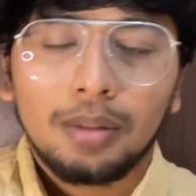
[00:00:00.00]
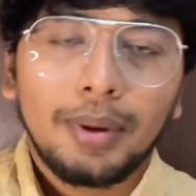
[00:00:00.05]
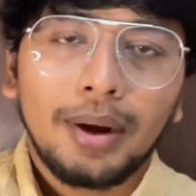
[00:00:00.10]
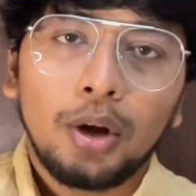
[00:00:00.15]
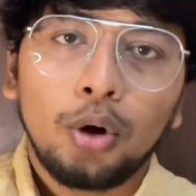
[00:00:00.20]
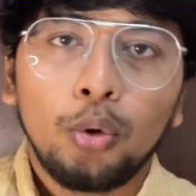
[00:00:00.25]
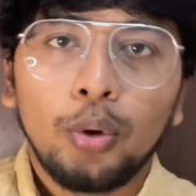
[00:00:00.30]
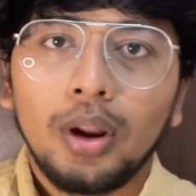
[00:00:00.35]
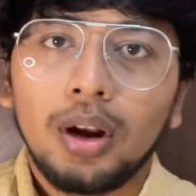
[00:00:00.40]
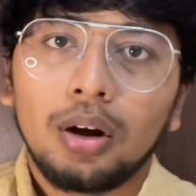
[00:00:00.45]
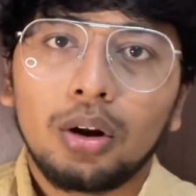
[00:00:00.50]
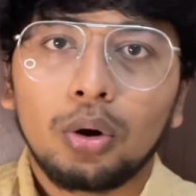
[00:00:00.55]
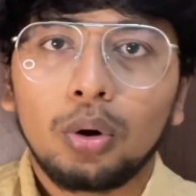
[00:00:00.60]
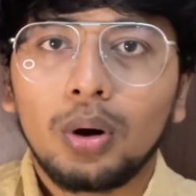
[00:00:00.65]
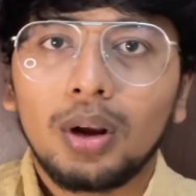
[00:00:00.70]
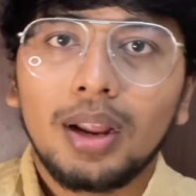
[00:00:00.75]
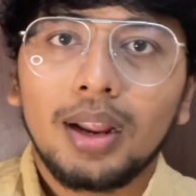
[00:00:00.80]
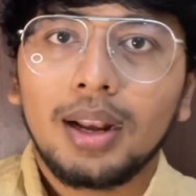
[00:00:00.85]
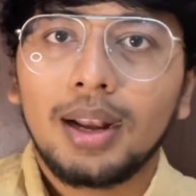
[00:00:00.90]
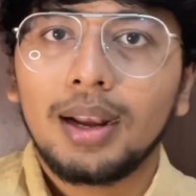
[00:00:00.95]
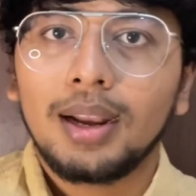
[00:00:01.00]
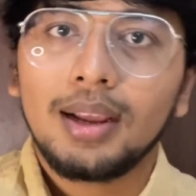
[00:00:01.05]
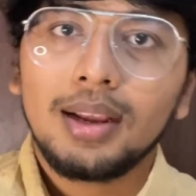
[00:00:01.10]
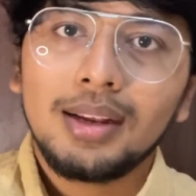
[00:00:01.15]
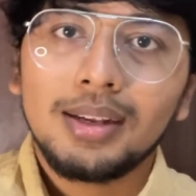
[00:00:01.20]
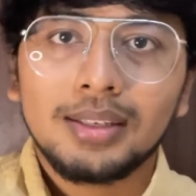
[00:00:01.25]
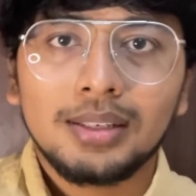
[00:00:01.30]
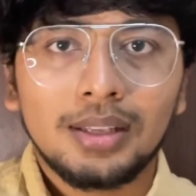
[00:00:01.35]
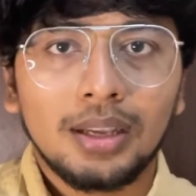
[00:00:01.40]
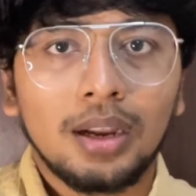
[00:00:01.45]
பை டூயல் ரோல்லாம் இல்லை
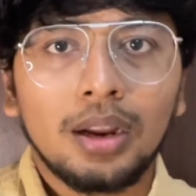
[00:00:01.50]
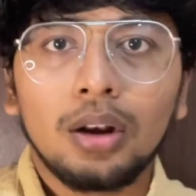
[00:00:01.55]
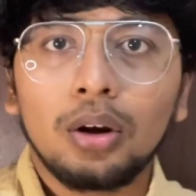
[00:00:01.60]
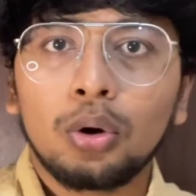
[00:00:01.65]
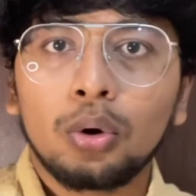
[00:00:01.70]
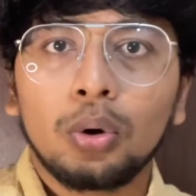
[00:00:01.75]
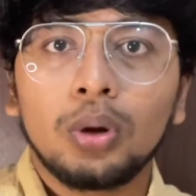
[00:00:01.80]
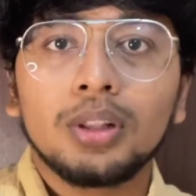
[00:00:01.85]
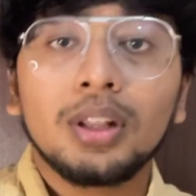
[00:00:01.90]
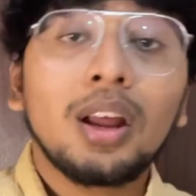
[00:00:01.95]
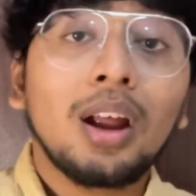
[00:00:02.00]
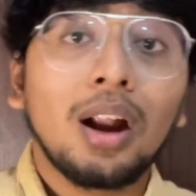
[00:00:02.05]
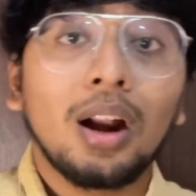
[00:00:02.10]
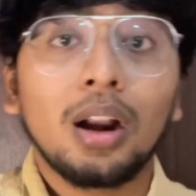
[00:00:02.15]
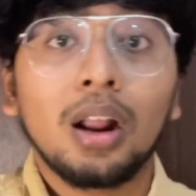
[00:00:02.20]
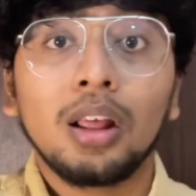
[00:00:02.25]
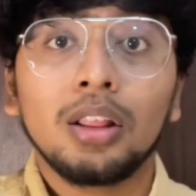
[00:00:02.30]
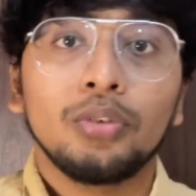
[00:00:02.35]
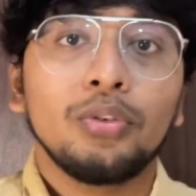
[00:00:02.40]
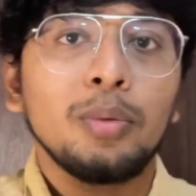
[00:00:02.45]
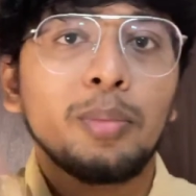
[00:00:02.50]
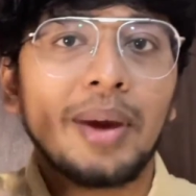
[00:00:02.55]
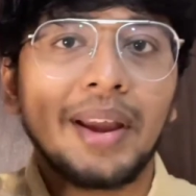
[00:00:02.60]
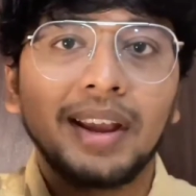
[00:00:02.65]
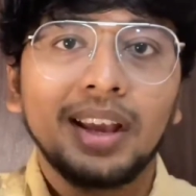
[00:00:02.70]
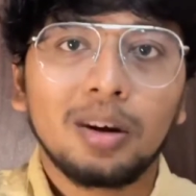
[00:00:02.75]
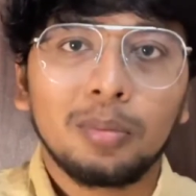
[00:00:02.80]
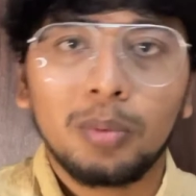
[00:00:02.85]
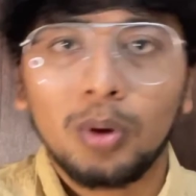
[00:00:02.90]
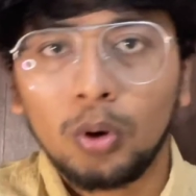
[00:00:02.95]
சிங்கிள் ரோல் தான் ஆனால் அதுவே
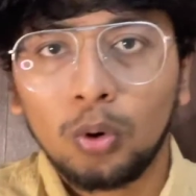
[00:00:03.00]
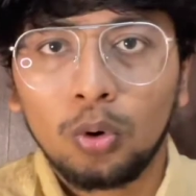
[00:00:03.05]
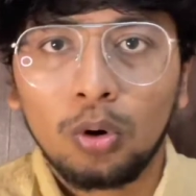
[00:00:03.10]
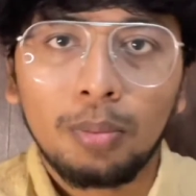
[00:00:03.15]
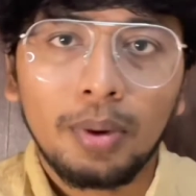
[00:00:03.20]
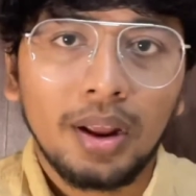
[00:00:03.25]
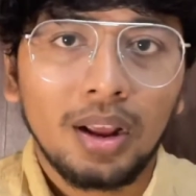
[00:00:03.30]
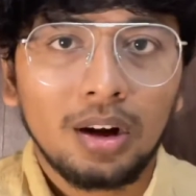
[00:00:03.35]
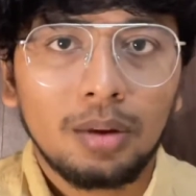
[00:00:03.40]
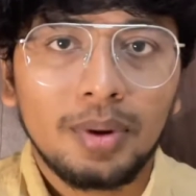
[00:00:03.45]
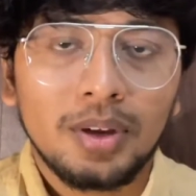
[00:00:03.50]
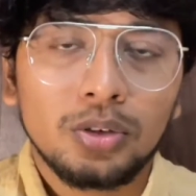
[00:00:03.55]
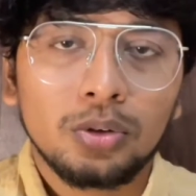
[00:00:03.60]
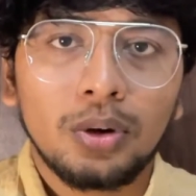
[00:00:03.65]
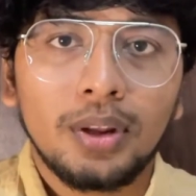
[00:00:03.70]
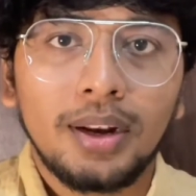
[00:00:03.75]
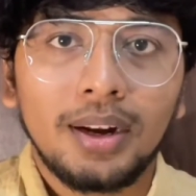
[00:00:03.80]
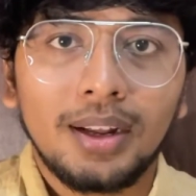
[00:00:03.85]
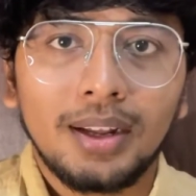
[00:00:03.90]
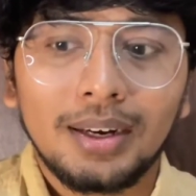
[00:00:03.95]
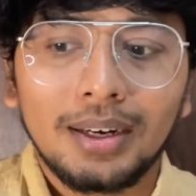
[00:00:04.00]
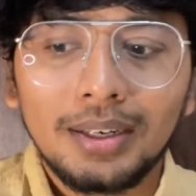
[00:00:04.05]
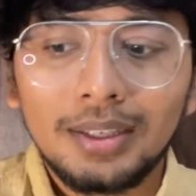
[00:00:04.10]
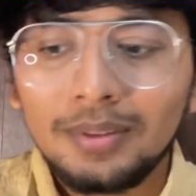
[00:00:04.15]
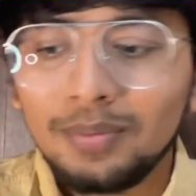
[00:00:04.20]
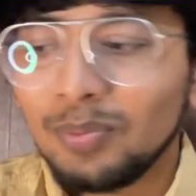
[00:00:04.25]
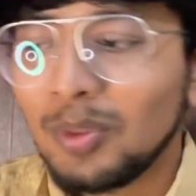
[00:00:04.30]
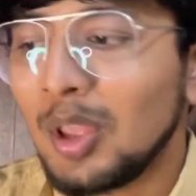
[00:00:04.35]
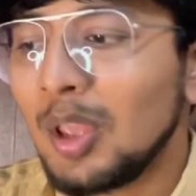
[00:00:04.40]
பயங்கரமாக இருக்கும் அப்படிங்கிற மாதிரி சொல்லியிருக்காரு